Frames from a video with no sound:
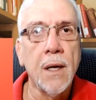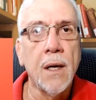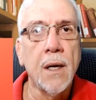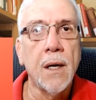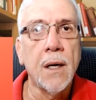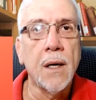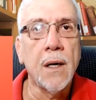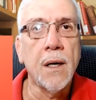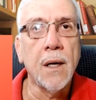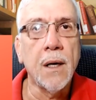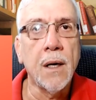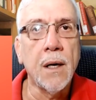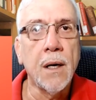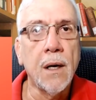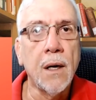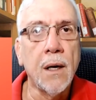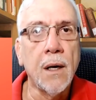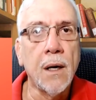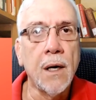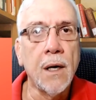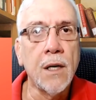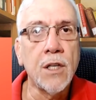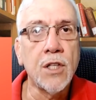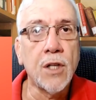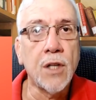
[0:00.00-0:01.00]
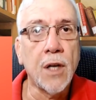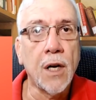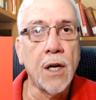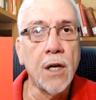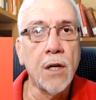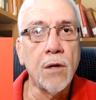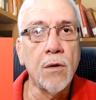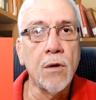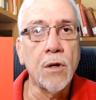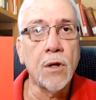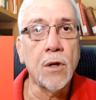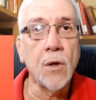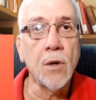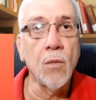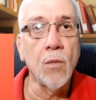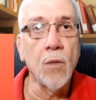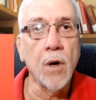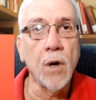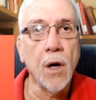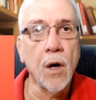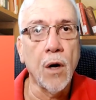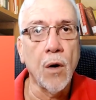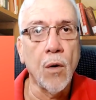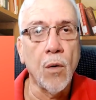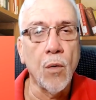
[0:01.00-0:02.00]
e é extraído então o
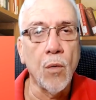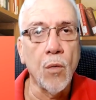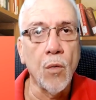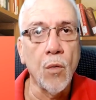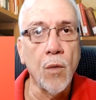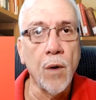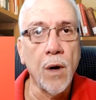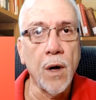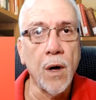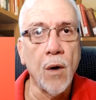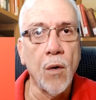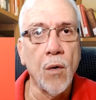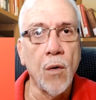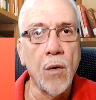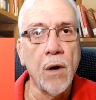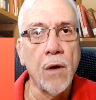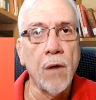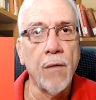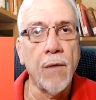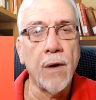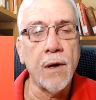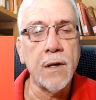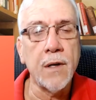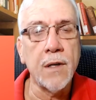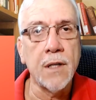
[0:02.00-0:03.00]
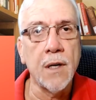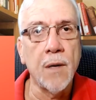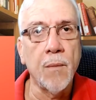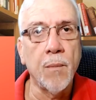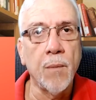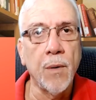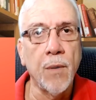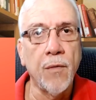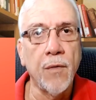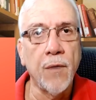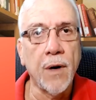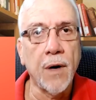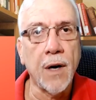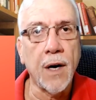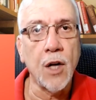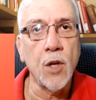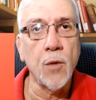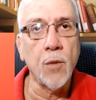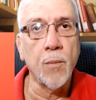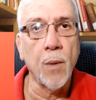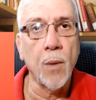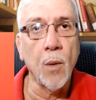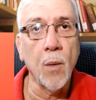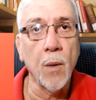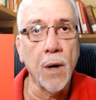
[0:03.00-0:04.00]
erro. O erro ele vai ser amplificado
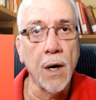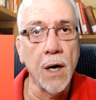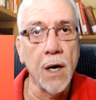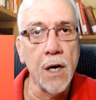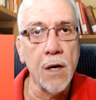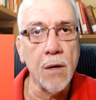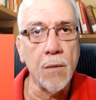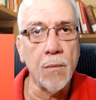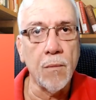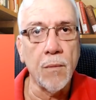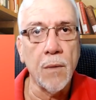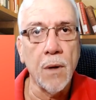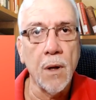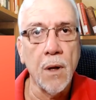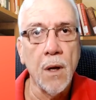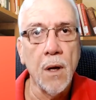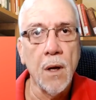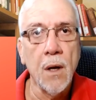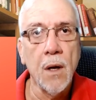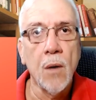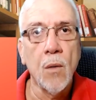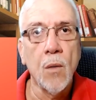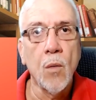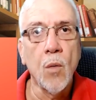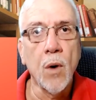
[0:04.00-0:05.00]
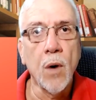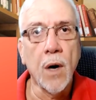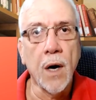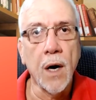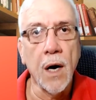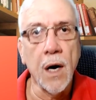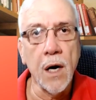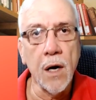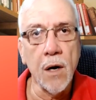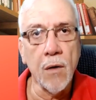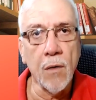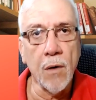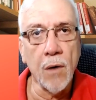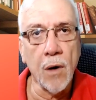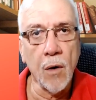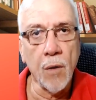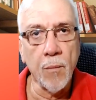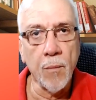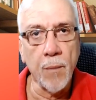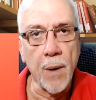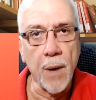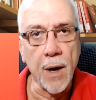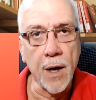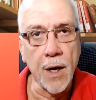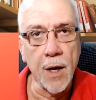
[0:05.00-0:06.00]
pelo ganho. O ganho é um
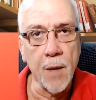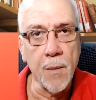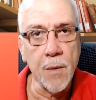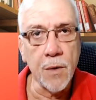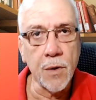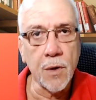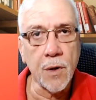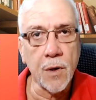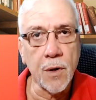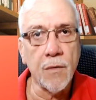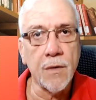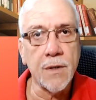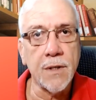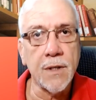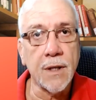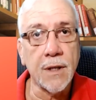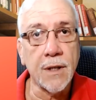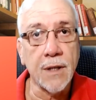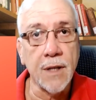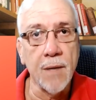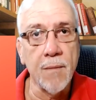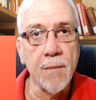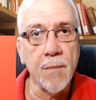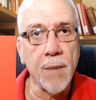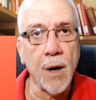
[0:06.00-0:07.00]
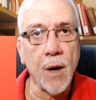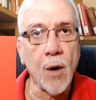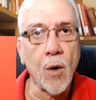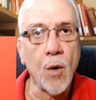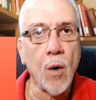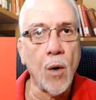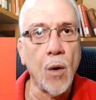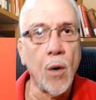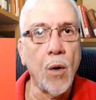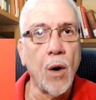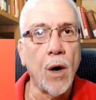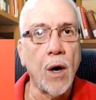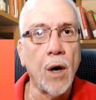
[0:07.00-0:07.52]
parâmetro que você também coloca